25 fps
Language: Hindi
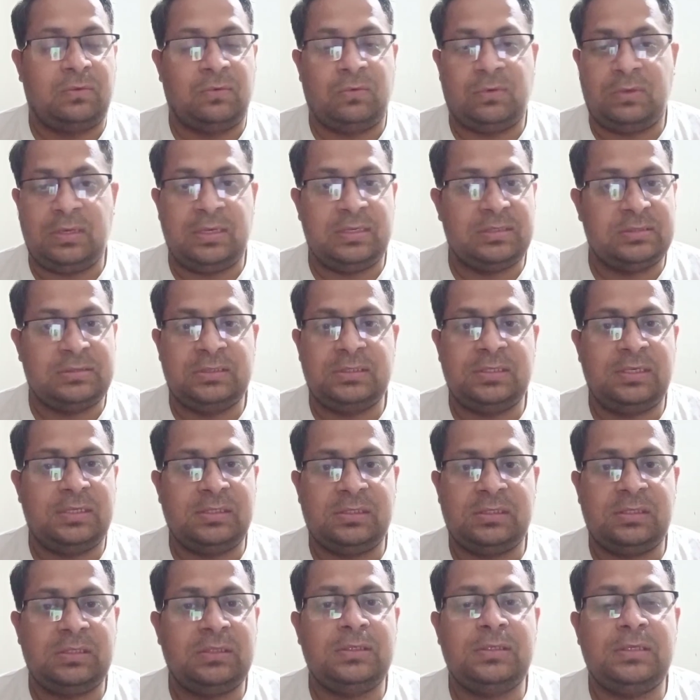क्योंकि ऐसी
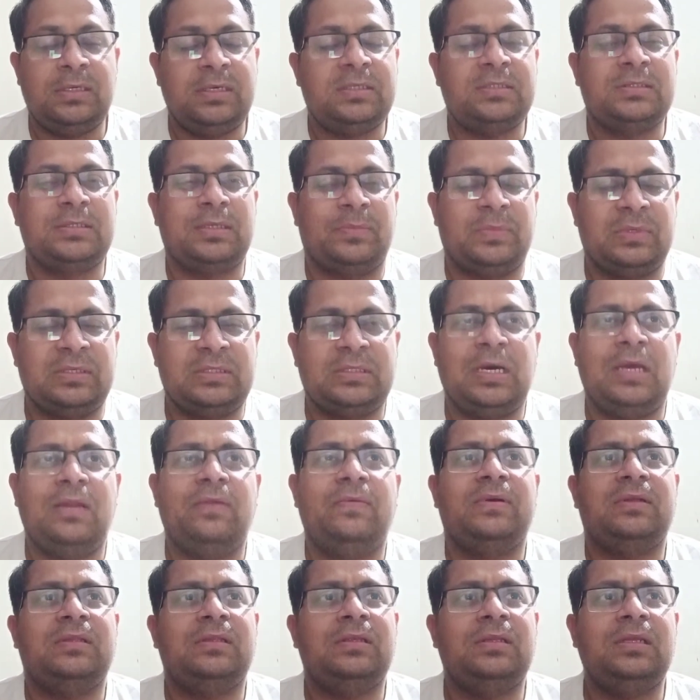गलती एक समझदार
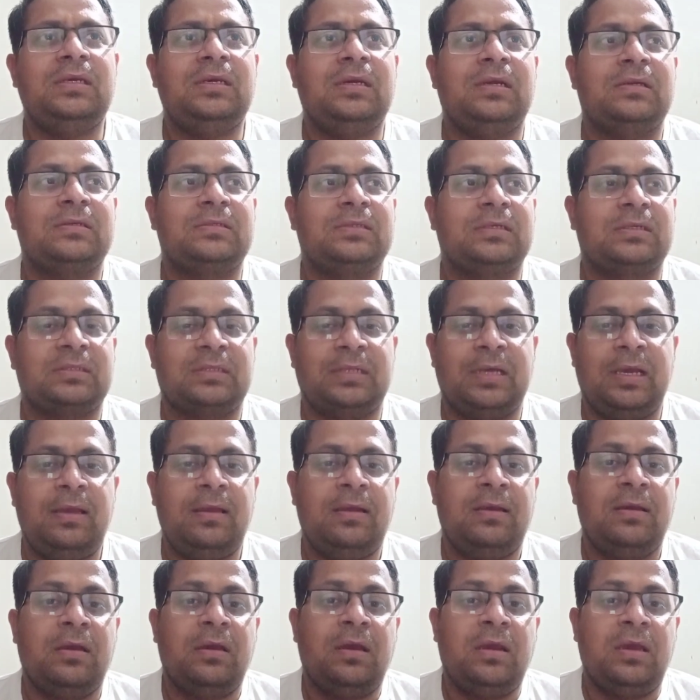व्यक्ति नहीं कर सकता
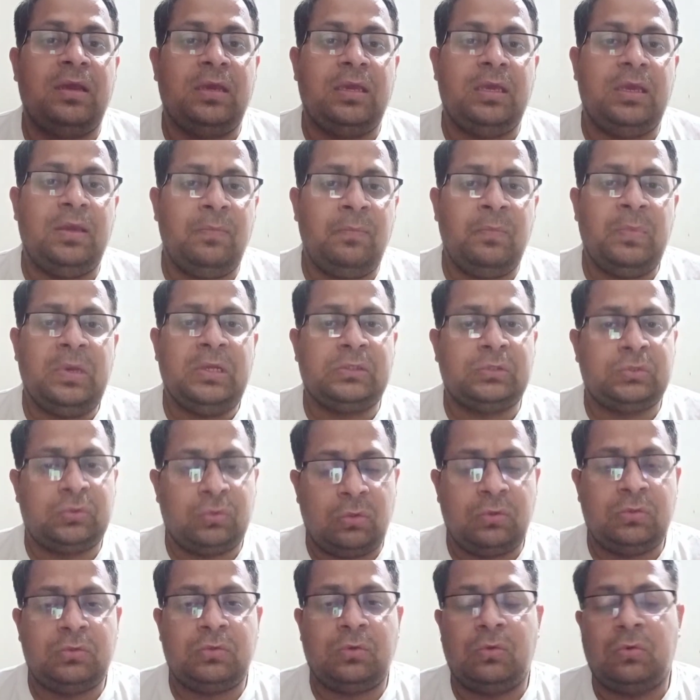है
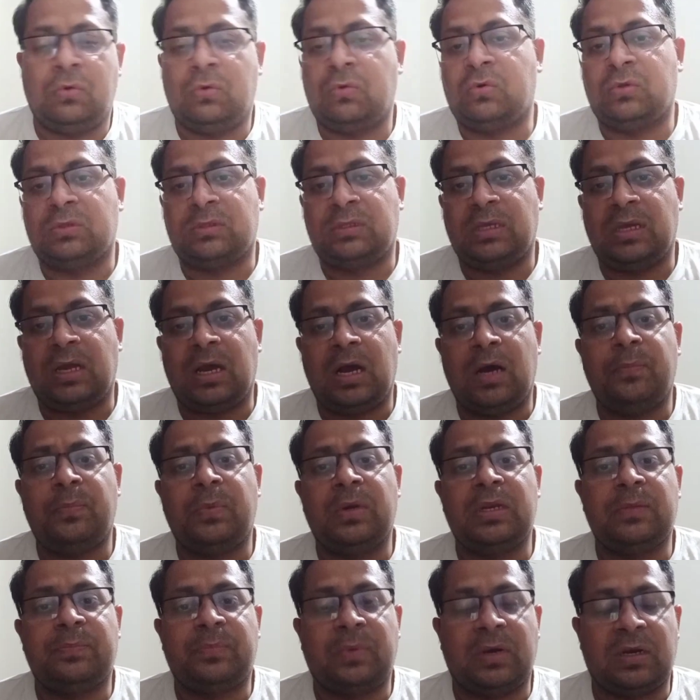इमेच्योर जो लोग होते हैं
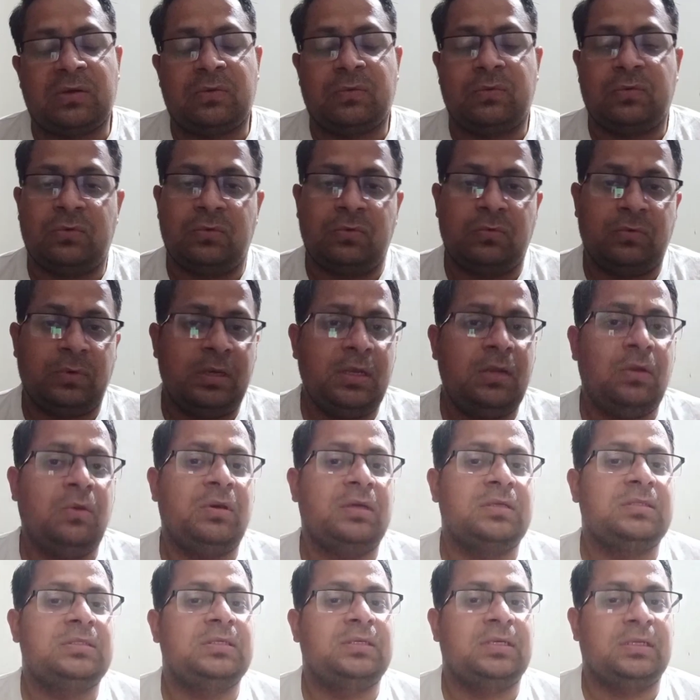अपरिपक्व वही
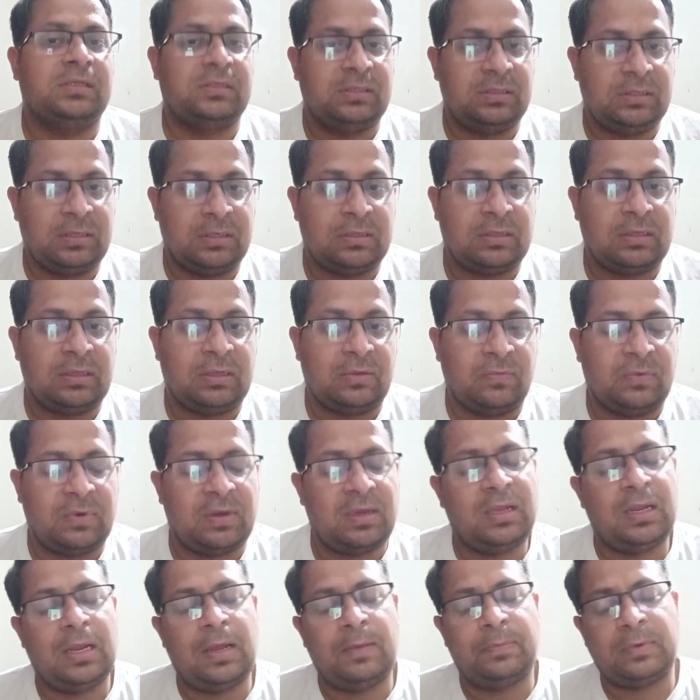लोग ऐसी गलती करते हैं
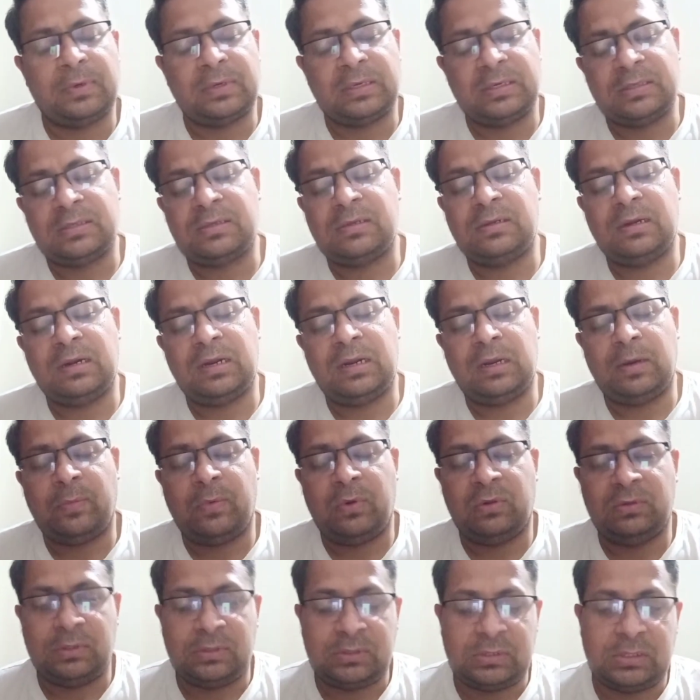वकील आपको केस लड़ रहा
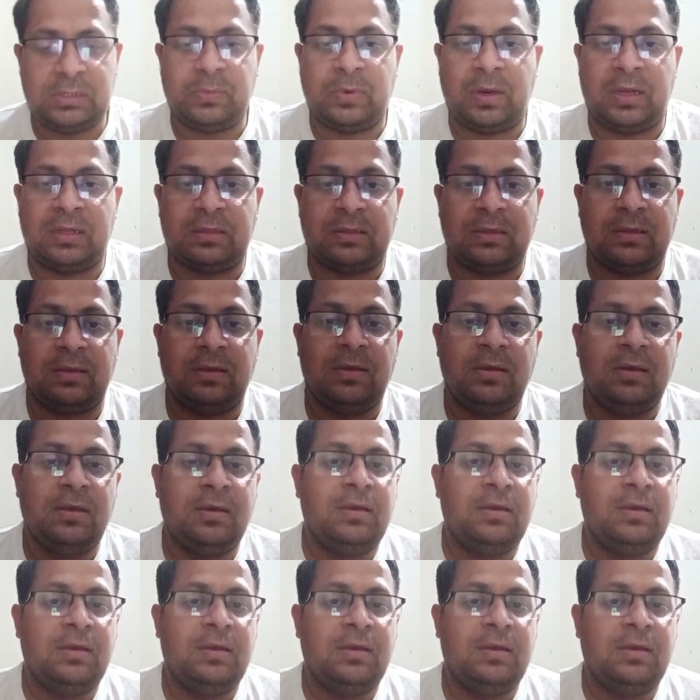बहुत अच्छी बात है